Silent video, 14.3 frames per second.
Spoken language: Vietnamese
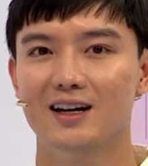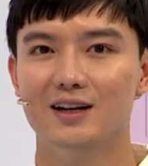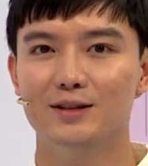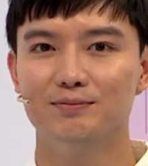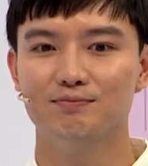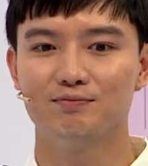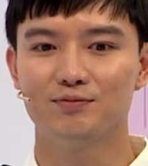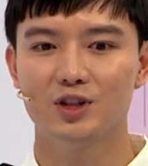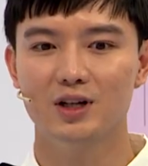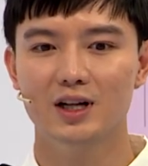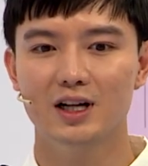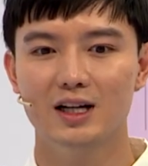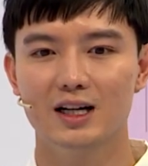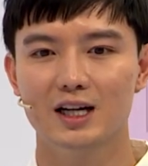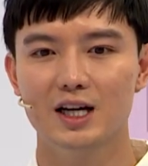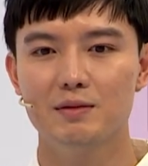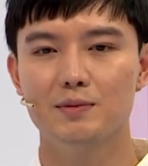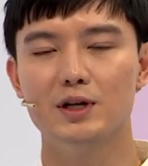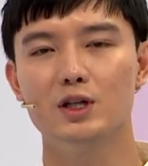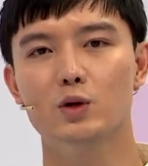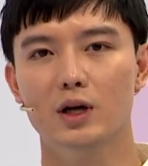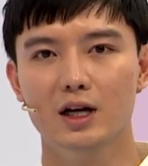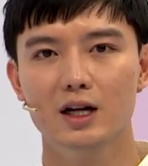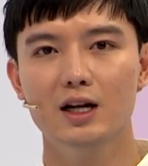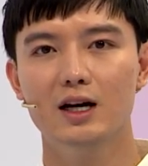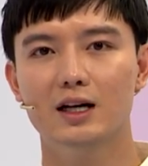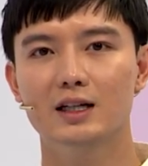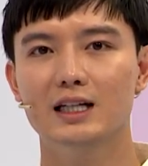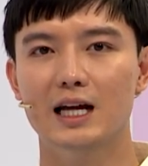um, Cho nên là khi mà mình chuyển
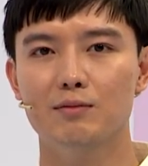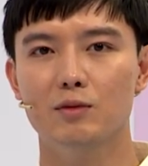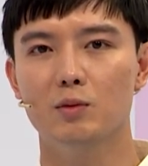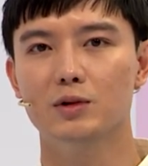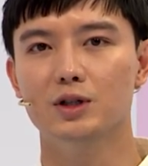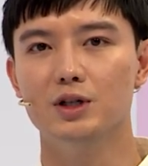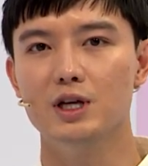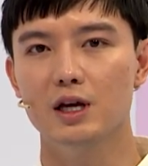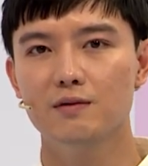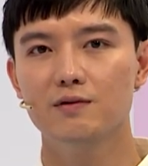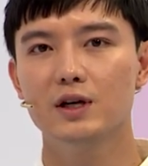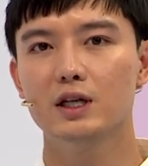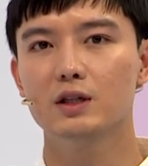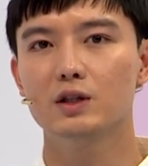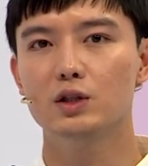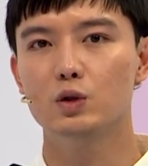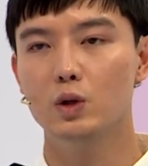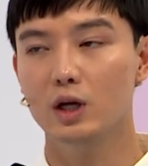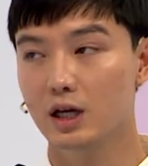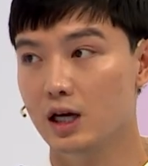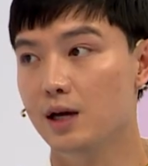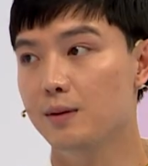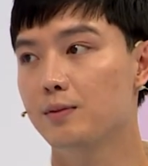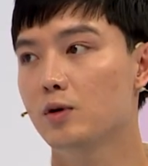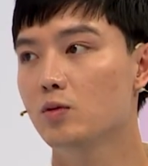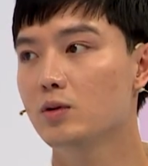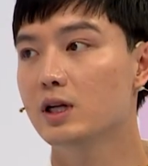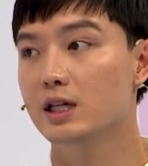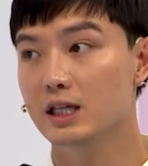lên thành một người diễn viên chuyên nghiệp
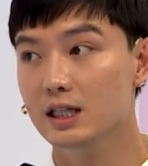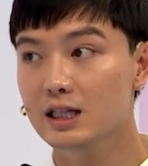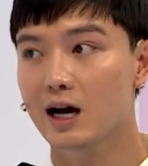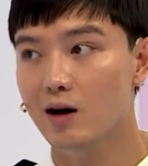cũng như là chính